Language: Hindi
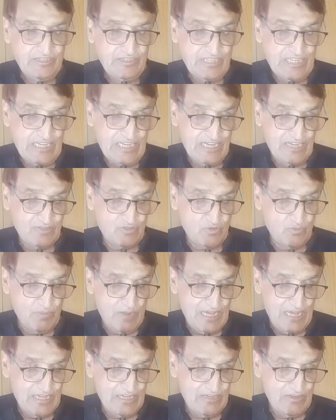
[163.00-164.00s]
दीगर
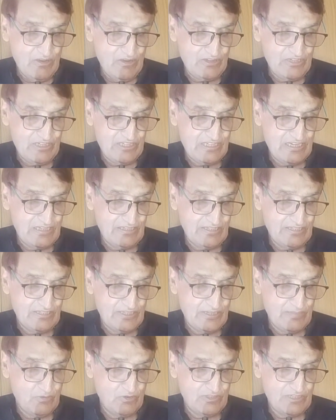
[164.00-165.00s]
सूबाई और रीजनल
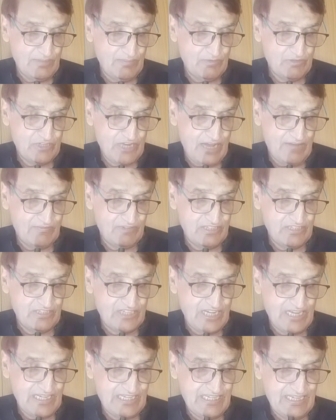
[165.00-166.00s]
तंजीमों से मुशावरत
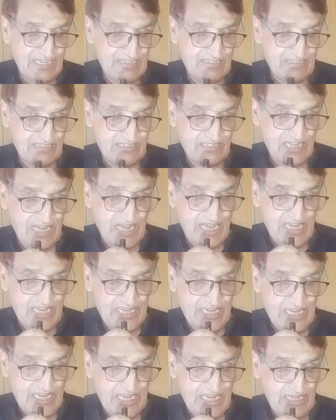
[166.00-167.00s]
जारी है जिसका
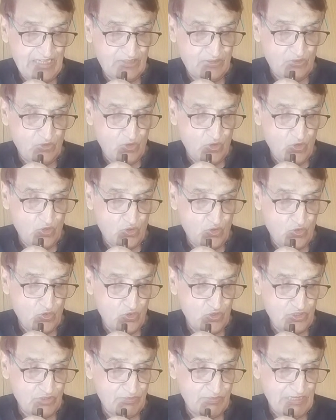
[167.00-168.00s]
एक दो
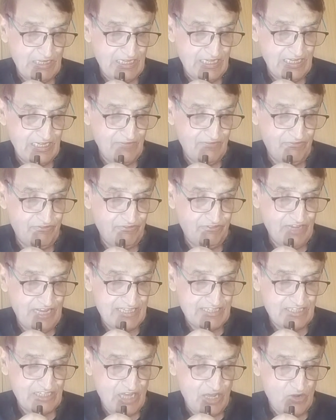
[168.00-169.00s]
रोज़ में
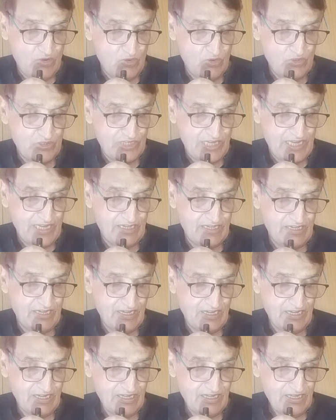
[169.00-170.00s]
फैसला हो
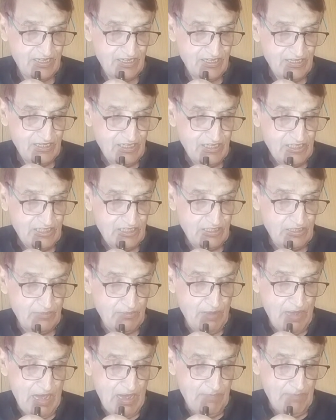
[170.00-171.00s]
जाएगा
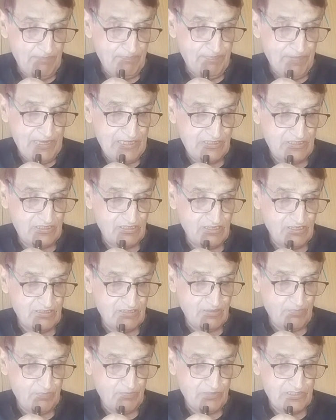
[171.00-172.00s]
तमाम
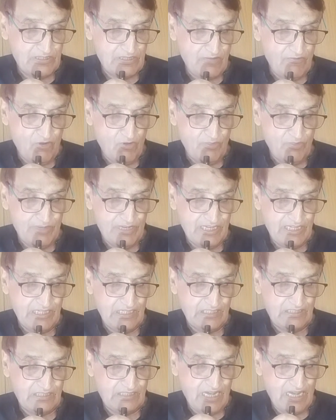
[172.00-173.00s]
पेंशनर्स अपनी सफ़ों में
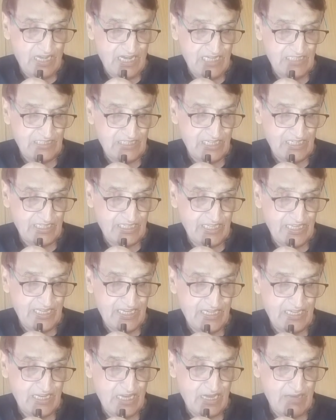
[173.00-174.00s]
इतिहाद
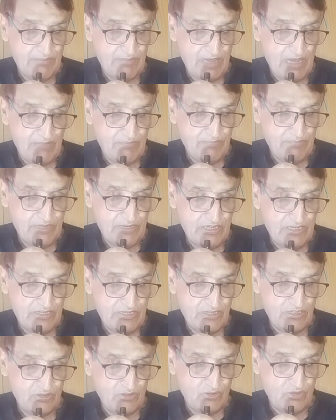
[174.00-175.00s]
रखें कामयाबी
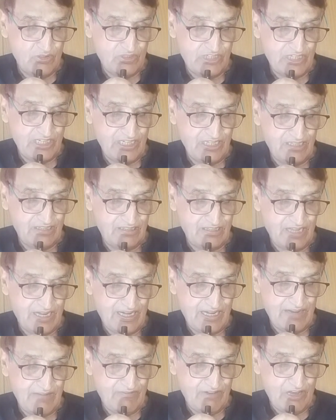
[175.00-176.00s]
जदोजहद
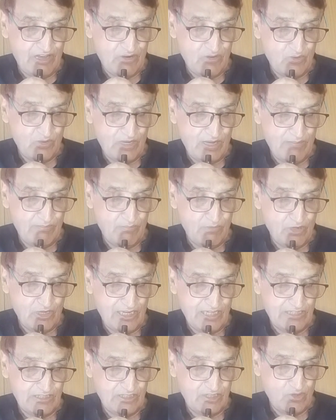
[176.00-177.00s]
करने वालों का
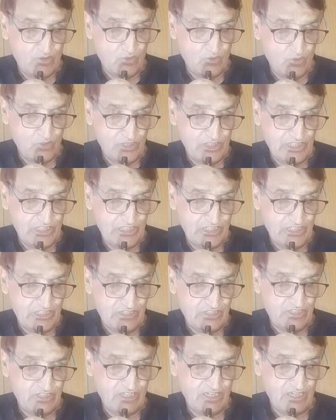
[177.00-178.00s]
मुकद्दर होगी इन